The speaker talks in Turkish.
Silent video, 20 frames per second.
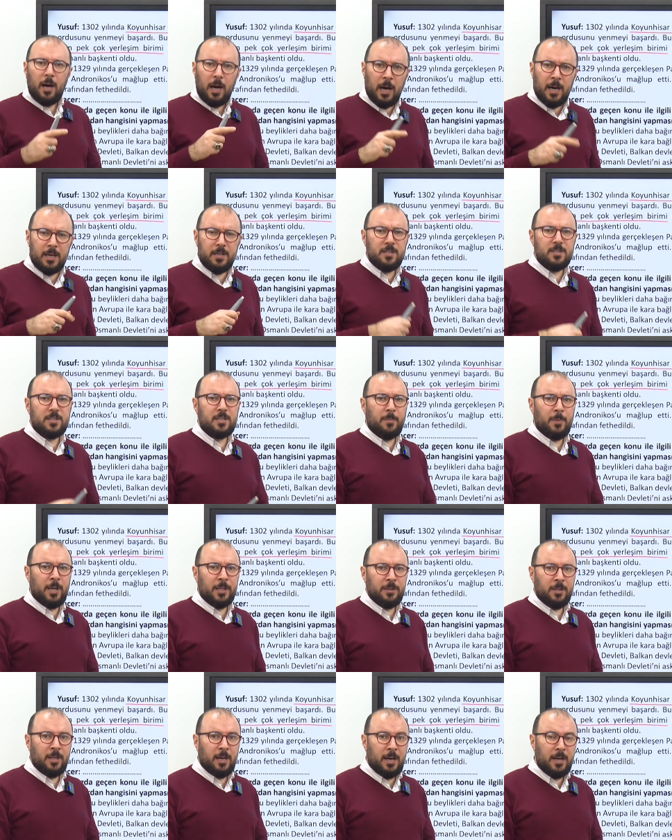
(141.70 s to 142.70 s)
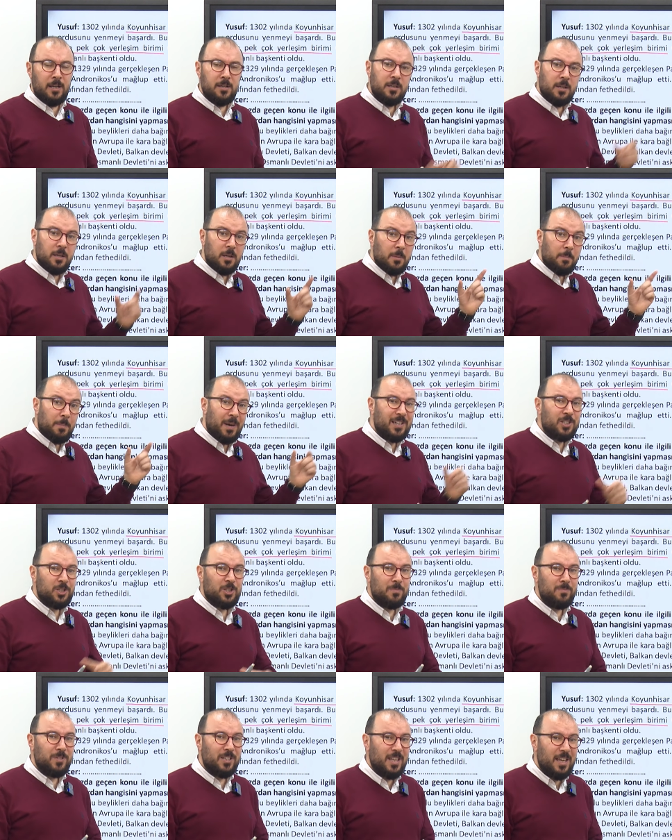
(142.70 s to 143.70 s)
Aynı zamanda bak
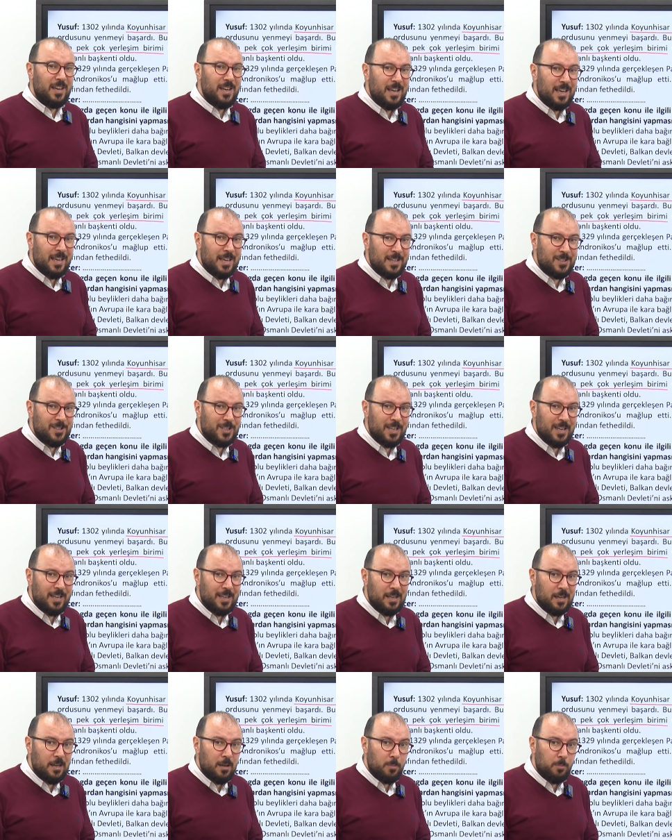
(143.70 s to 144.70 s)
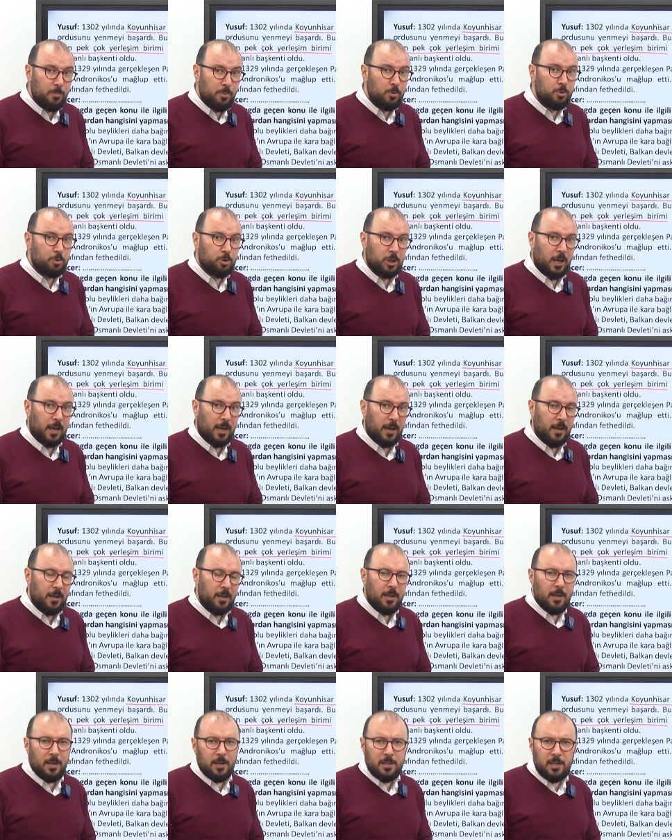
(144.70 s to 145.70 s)
şimdi nereye geçtik? Bursa'ya.
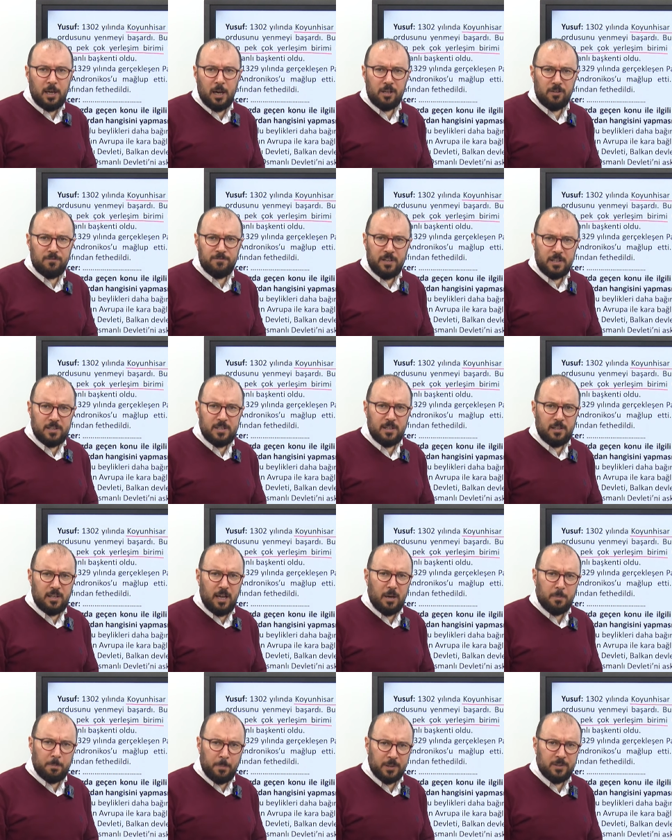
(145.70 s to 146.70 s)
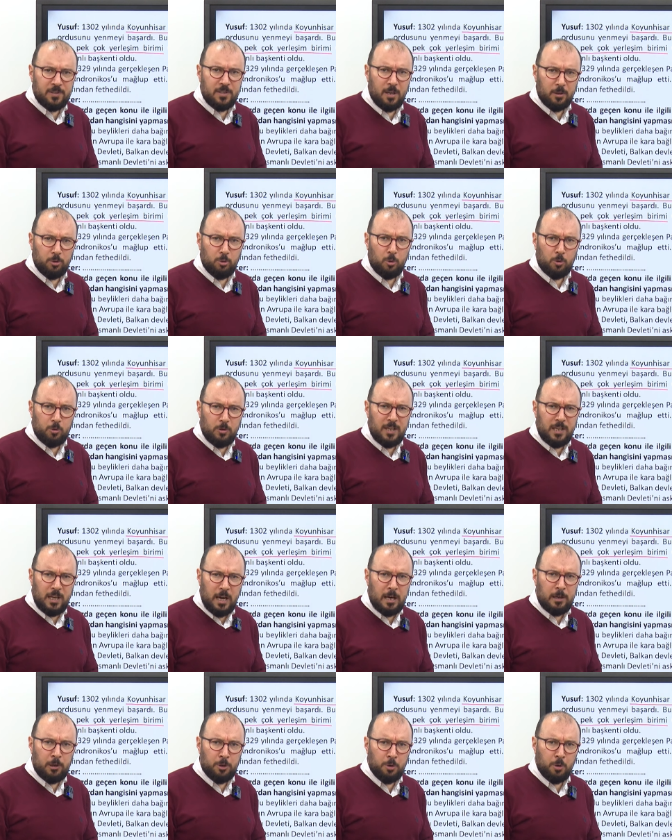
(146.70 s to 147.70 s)
Yani fetihler batıya doğru
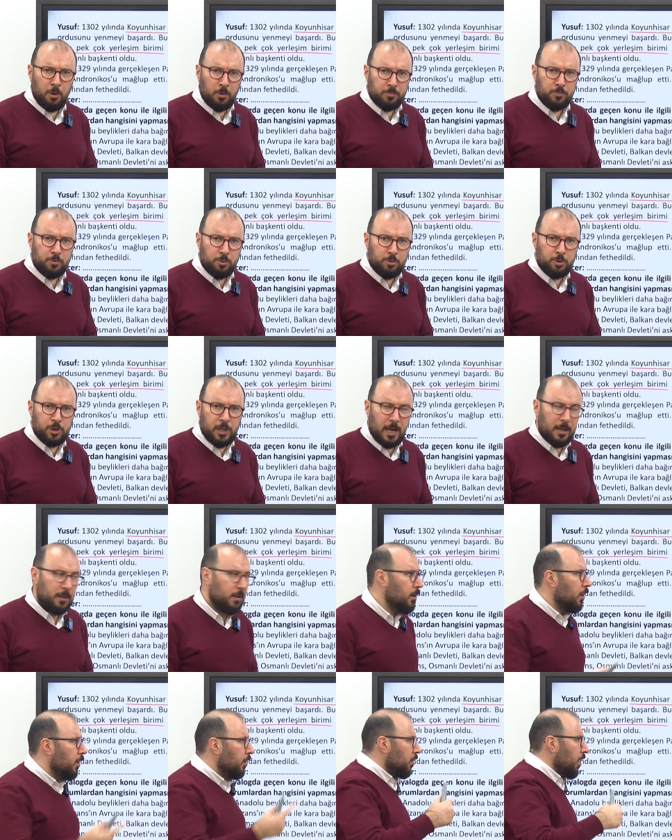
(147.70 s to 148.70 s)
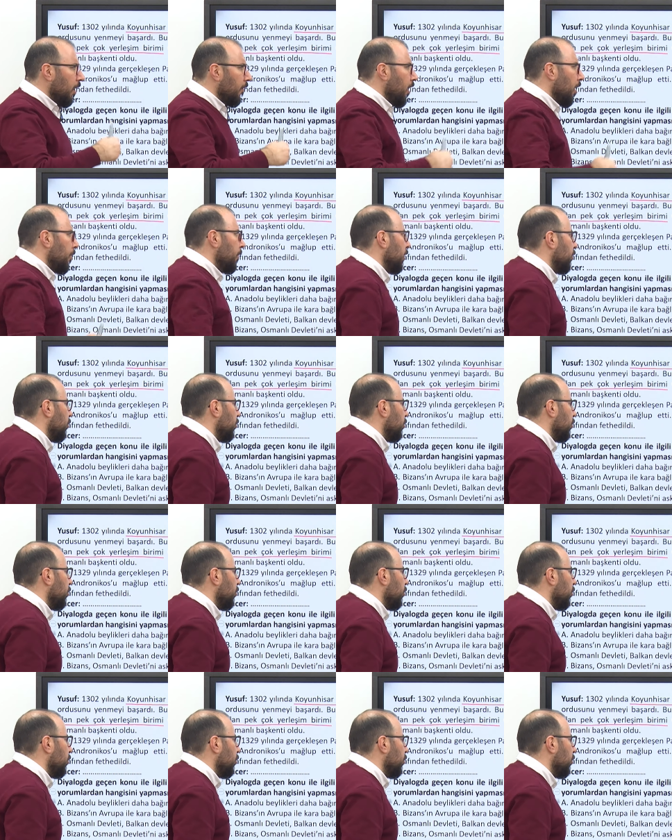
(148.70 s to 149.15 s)
ilerliyor. Güzel. Devam